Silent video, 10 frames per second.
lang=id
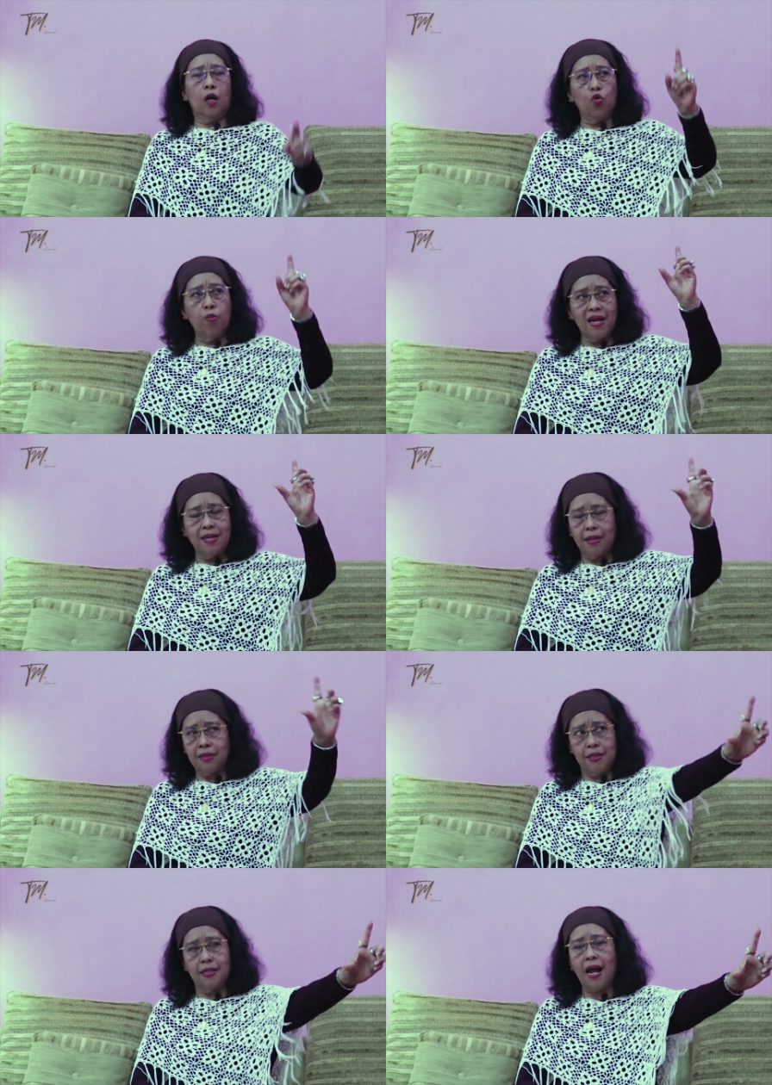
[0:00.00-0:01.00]
Rumah
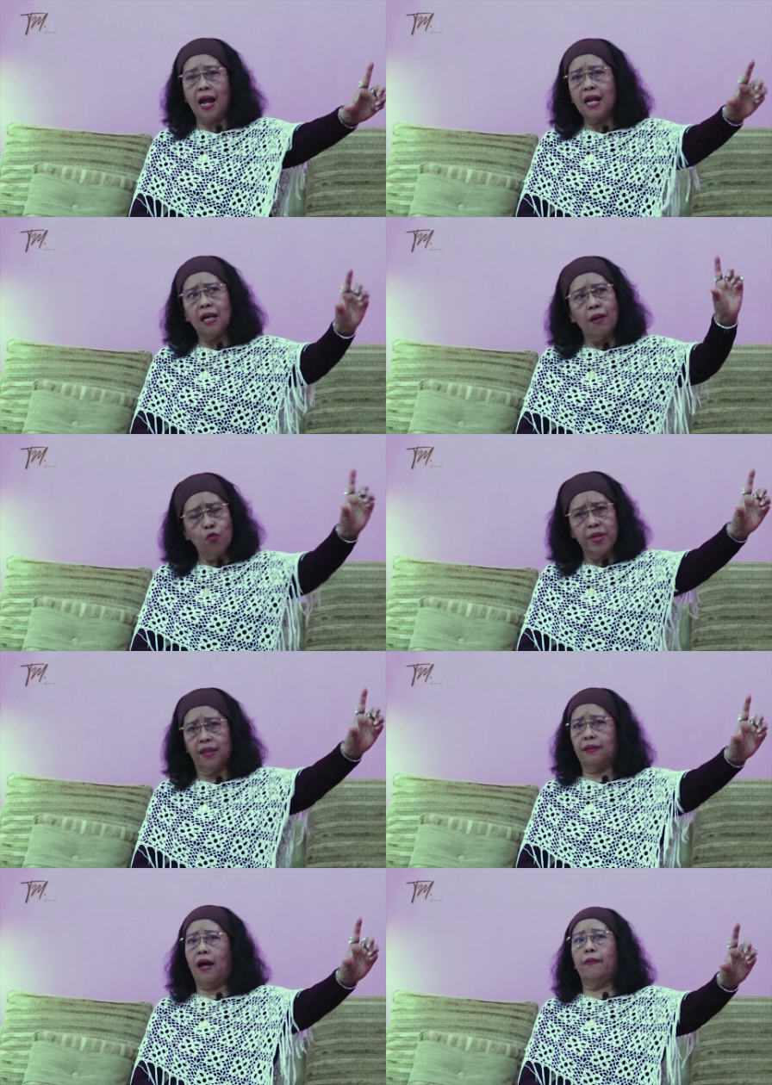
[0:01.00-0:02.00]
yang sederhana kamu
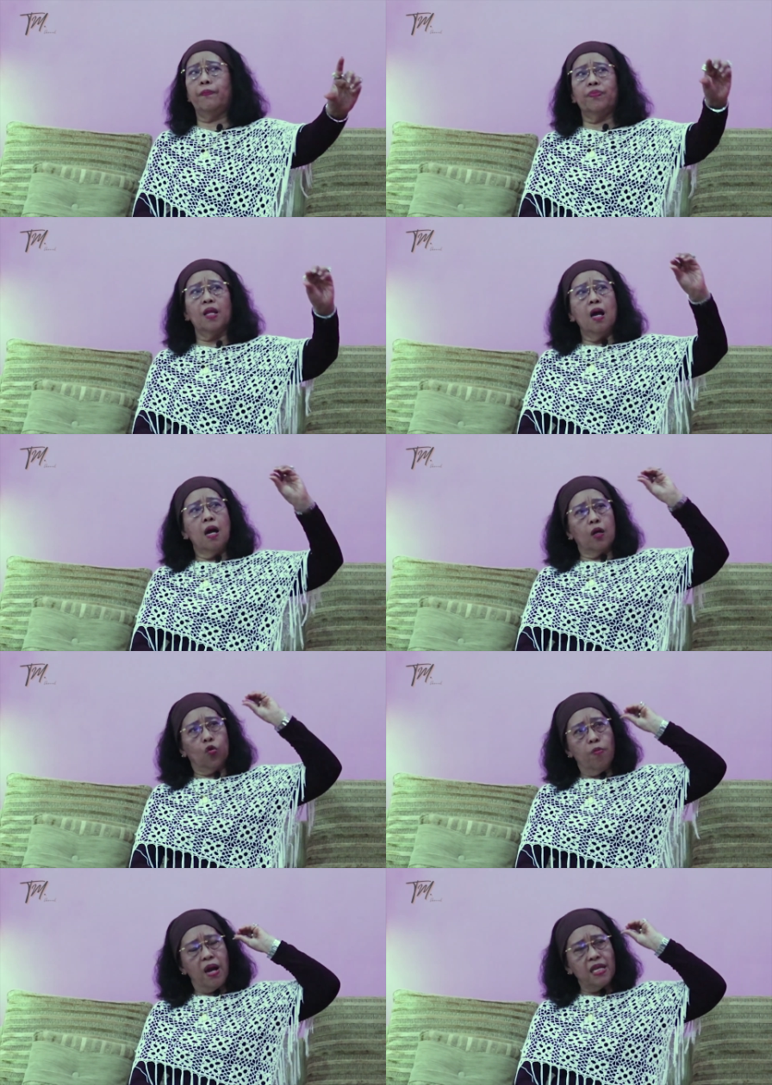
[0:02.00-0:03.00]
minta.
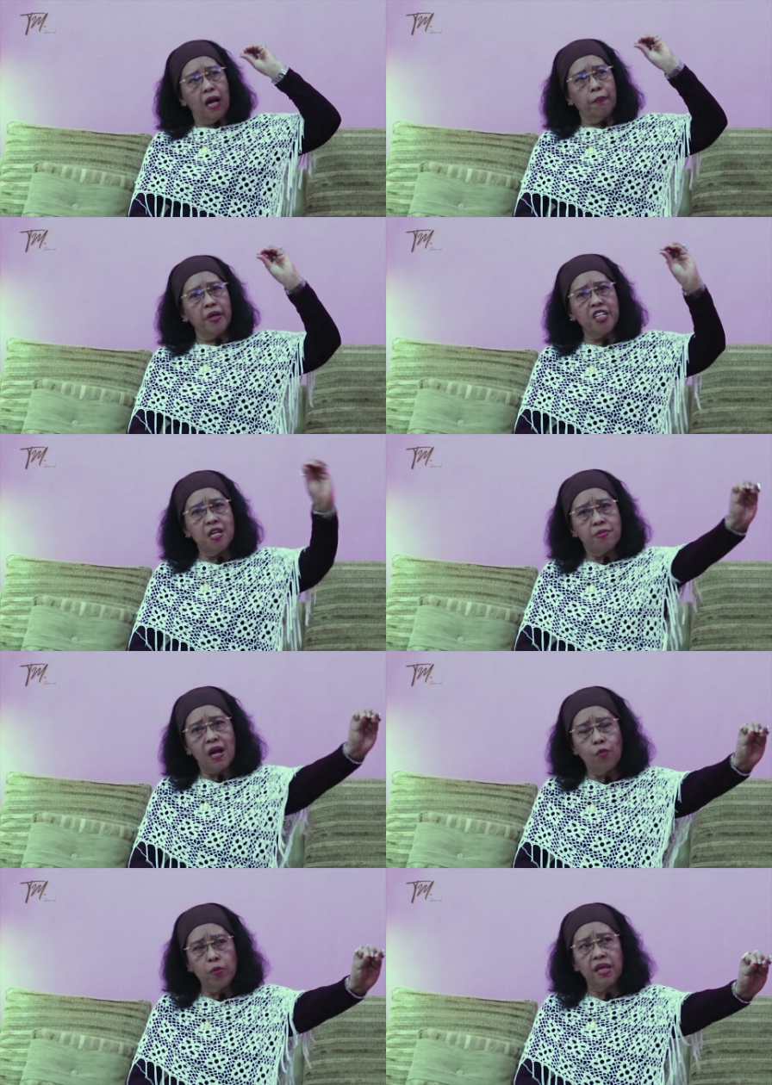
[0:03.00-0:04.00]
Rumah yang
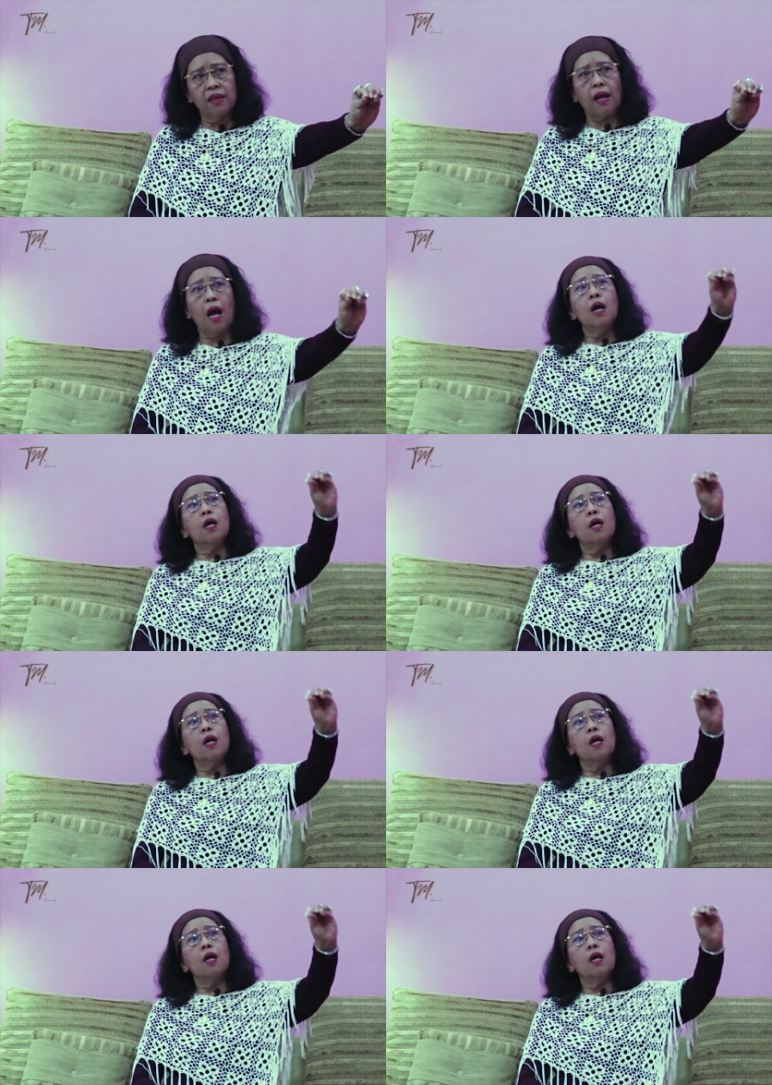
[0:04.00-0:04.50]
medium kamu minta.